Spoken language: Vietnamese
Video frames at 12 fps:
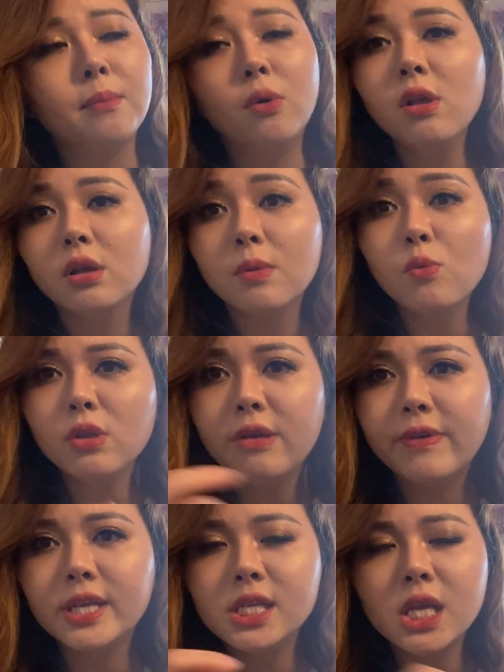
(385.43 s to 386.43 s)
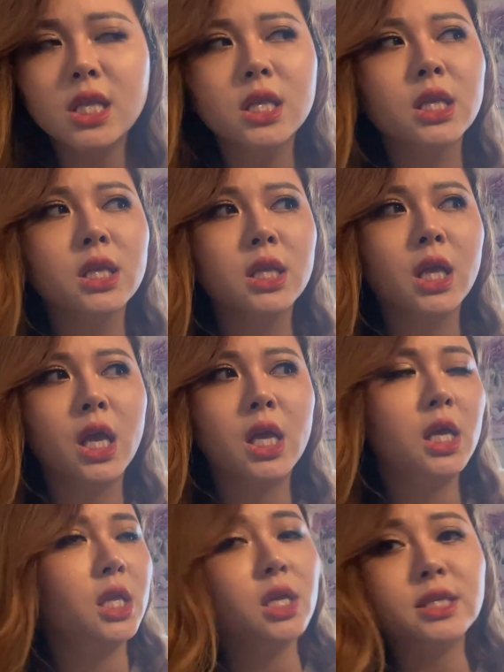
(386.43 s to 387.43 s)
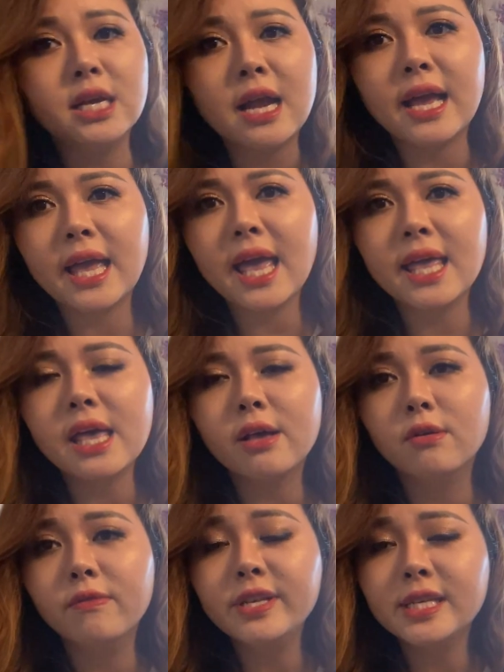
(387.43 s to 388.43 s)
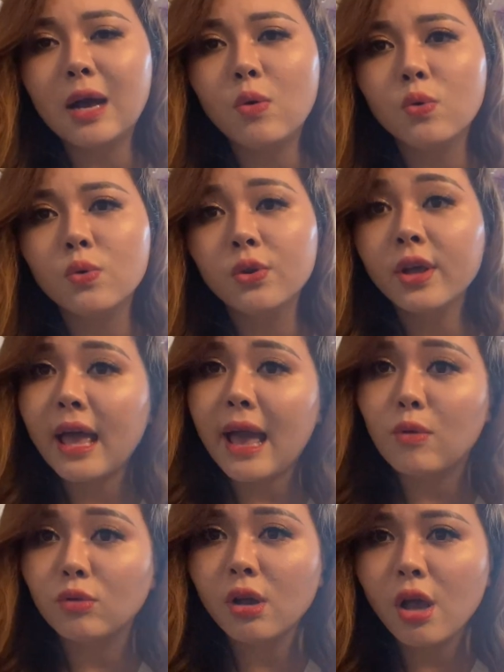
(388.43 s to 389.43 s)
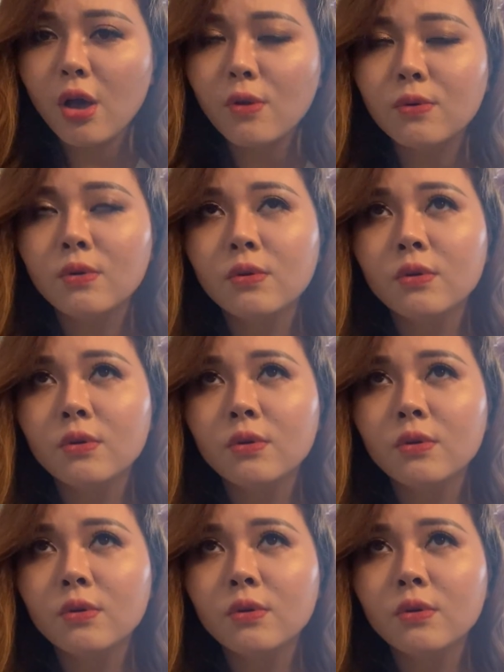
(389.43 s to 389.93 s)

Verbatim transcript: mỗi lần nó muốn đi vệ sinh thì nó sẽ ra ngay cái cửa phía sau, nó cào, nó kêu.